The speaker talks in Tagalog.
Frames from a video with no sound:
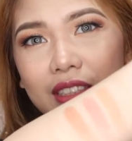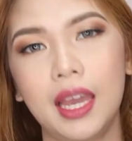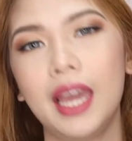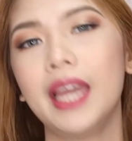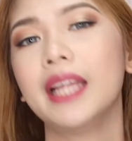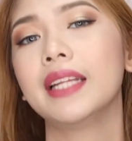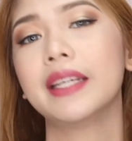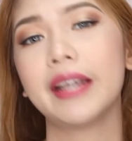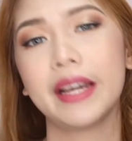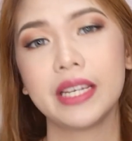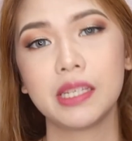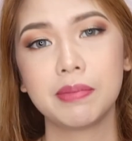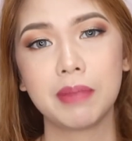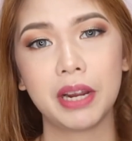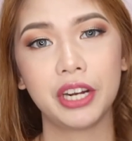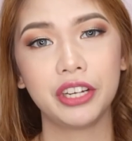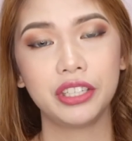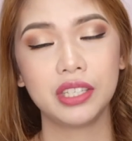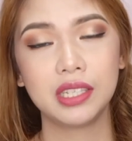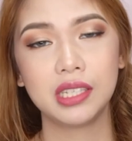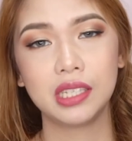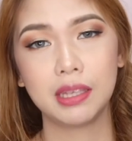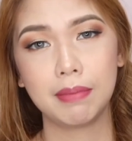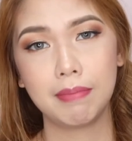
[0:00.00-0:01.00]
And guys,
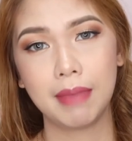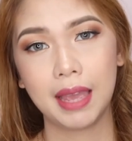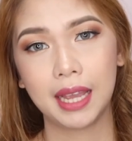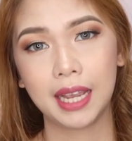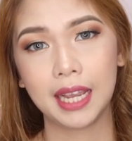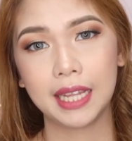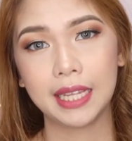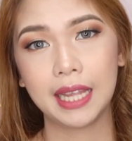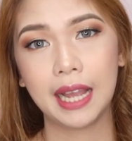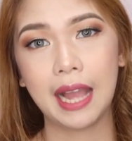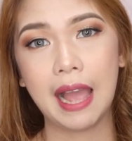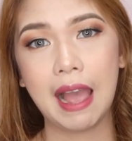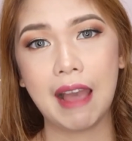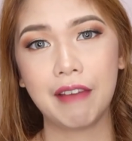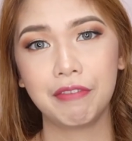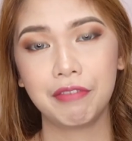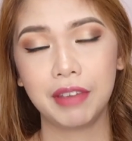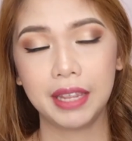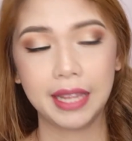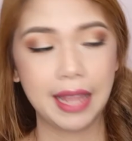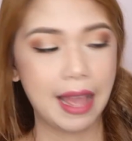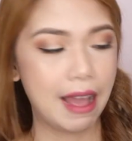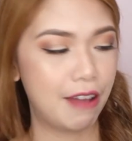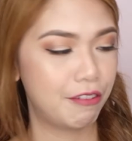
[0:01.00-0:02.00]
meron din si Becca ng half
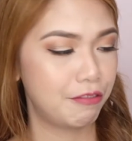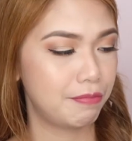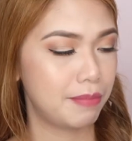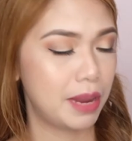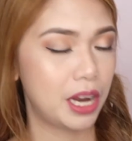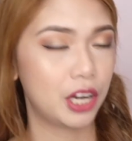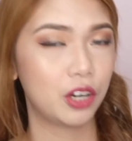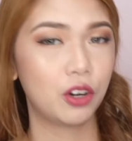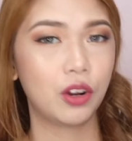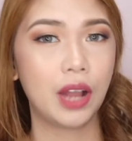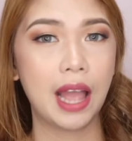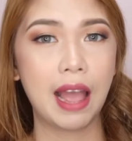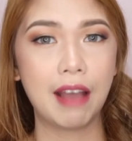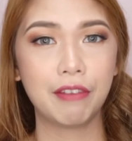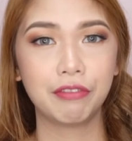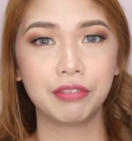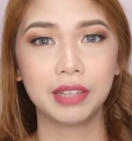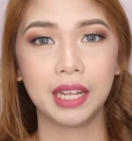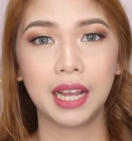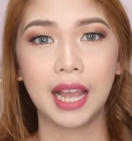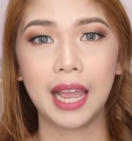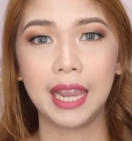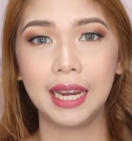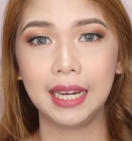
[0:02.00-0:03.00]
and half. Merong half
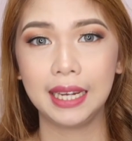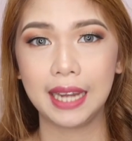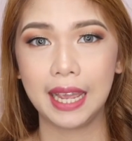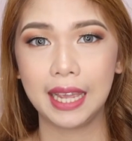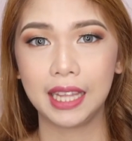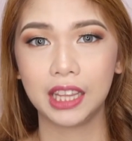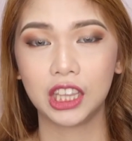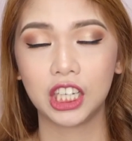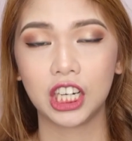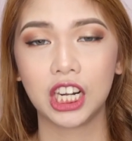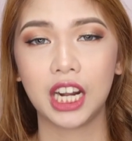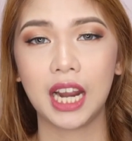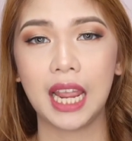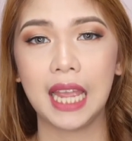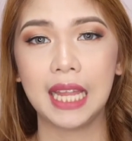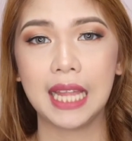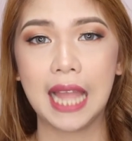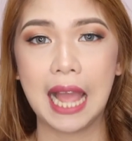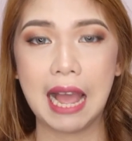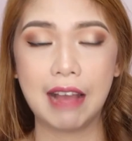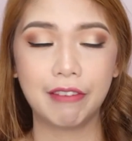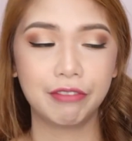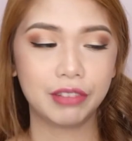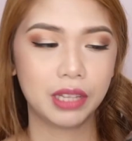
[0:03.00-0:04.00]
ng highlighter and
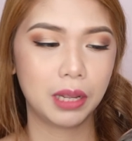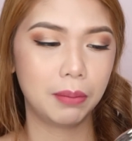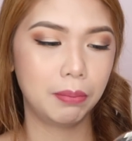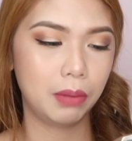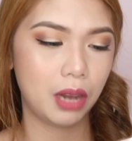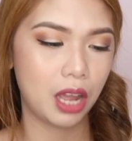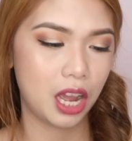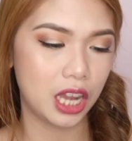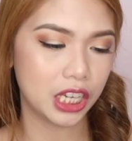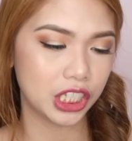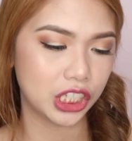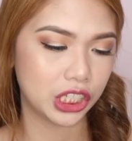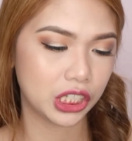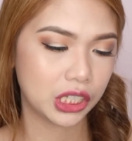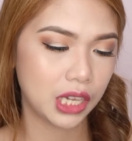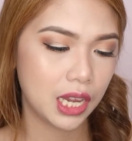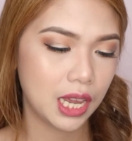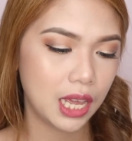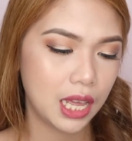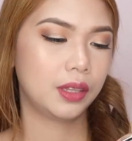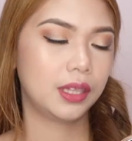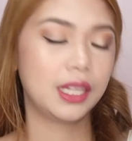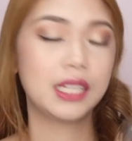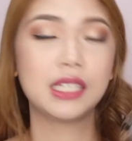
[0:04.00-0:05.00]
half na blush.
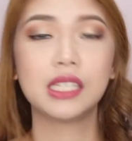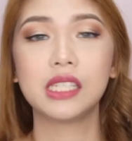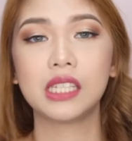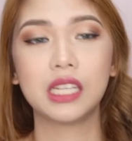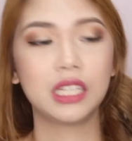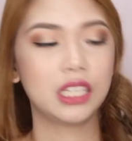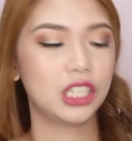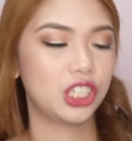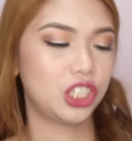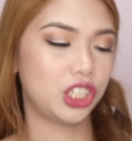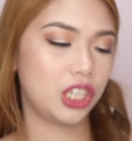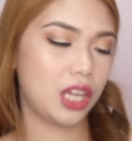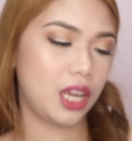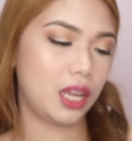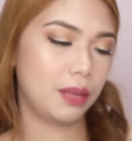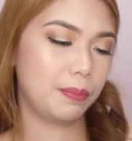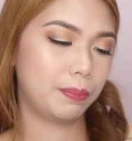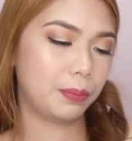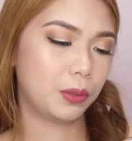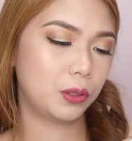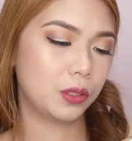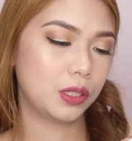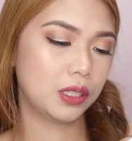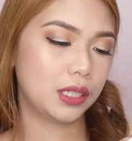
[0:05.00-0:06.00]
This is in the
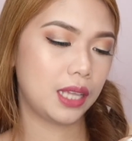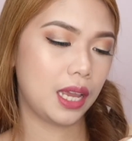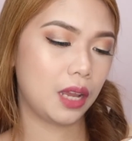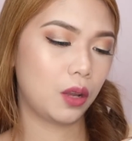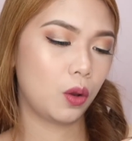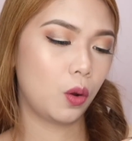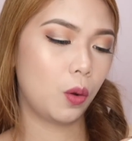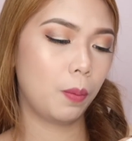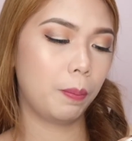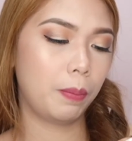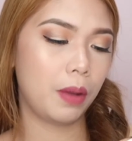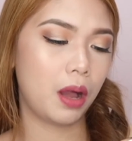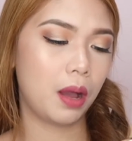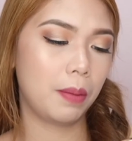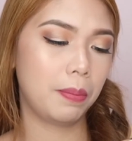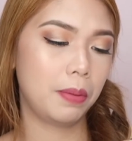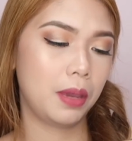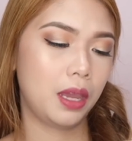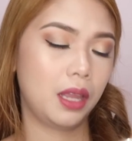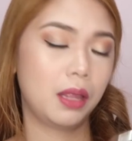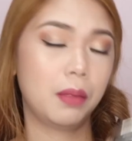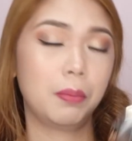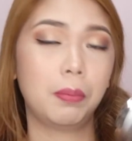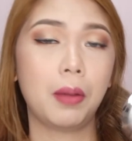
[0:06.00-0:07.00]
shade Prosecco
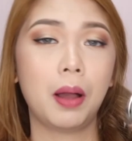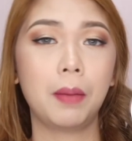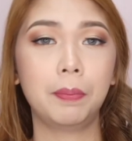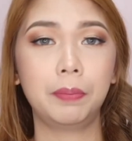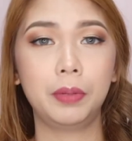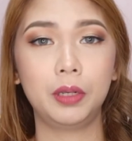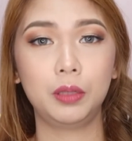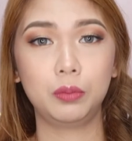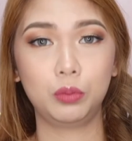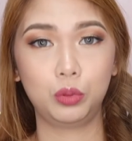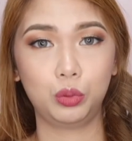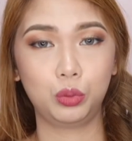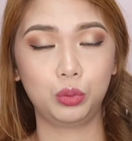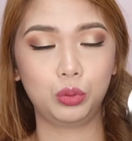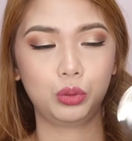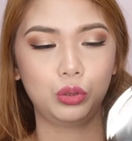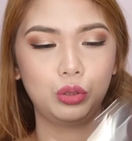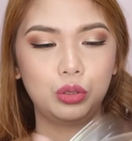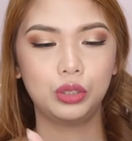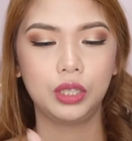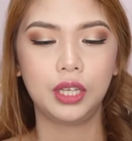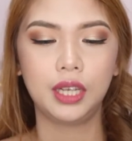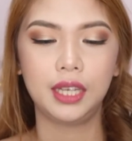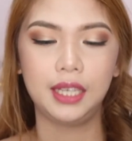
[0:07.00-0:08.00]
Pop and
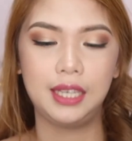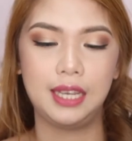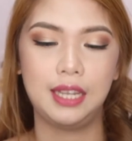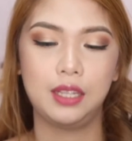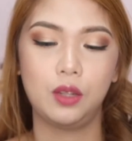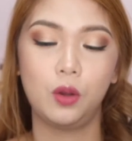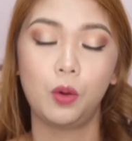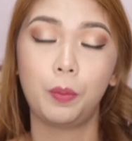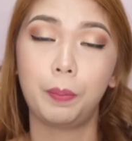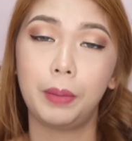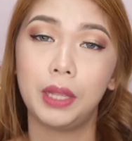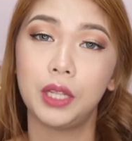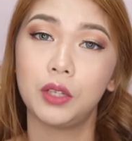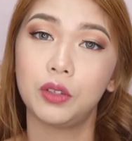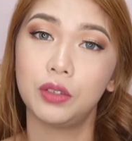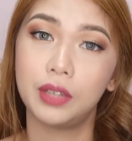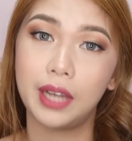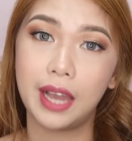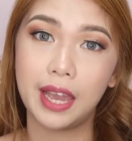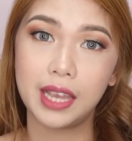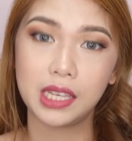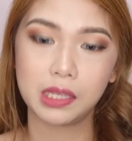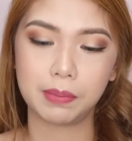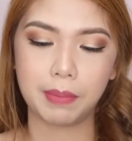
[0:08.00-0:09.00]
Pamplemousse. Yan, open ko
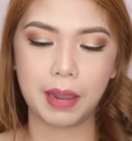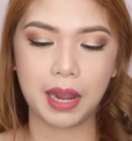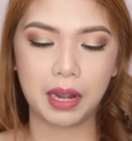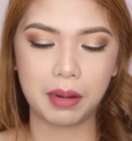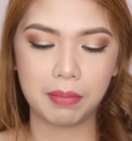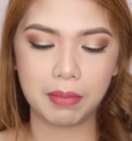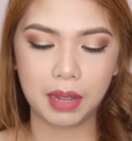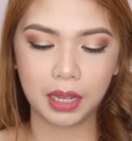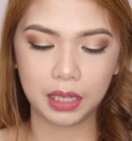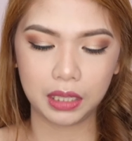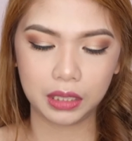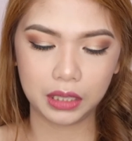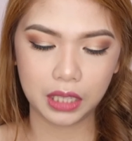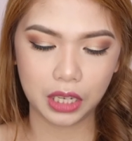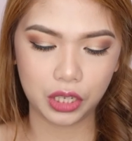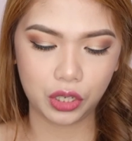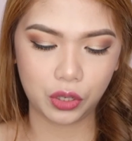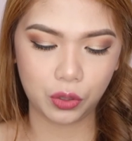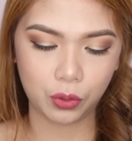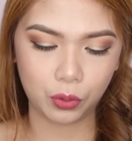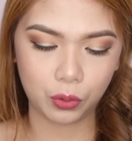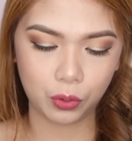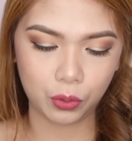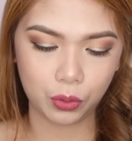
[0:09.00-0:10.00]
guys para makita
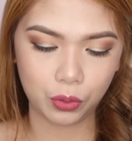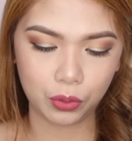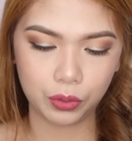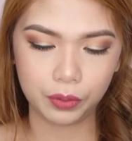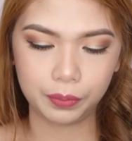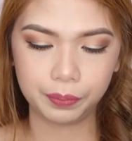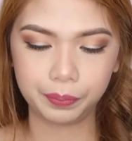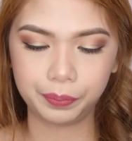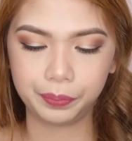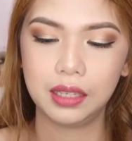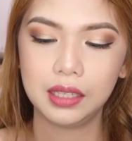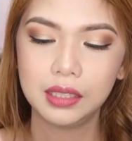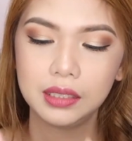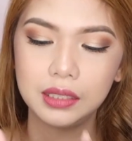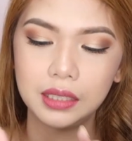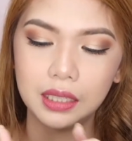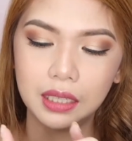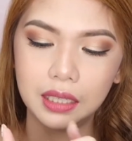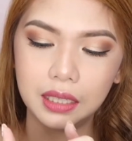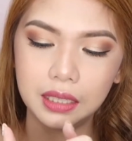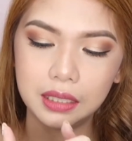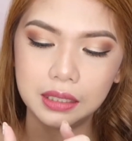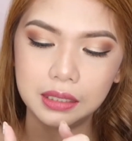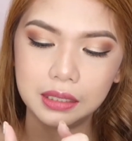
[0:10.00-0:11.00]
nyo. This
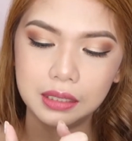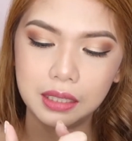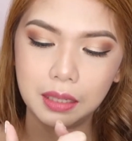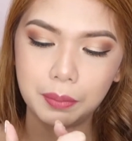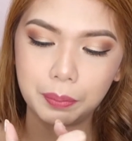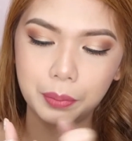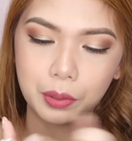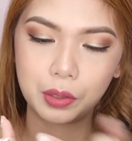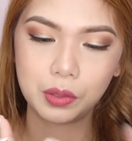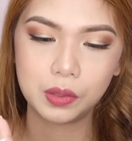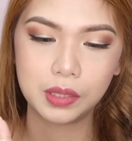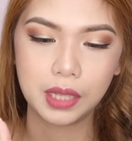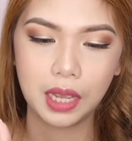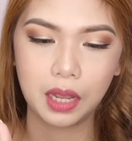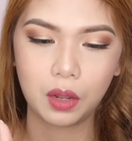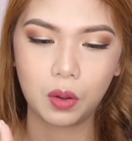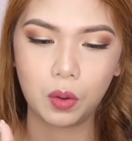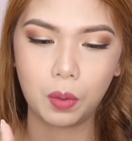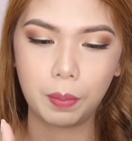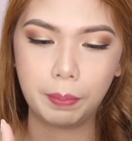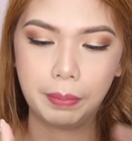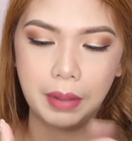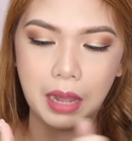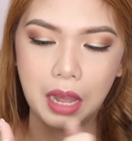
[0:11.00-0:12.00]
is the
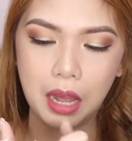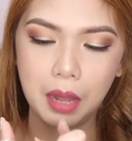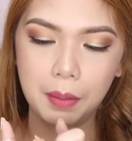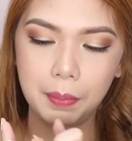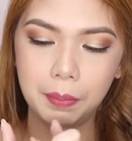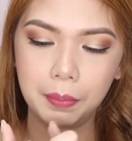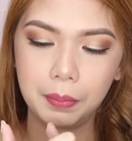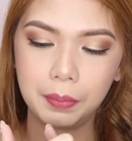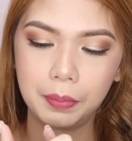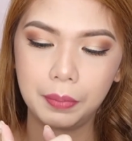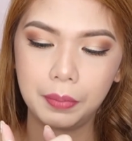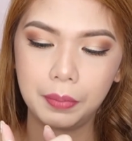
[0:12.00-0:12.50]
Prosecco Pop.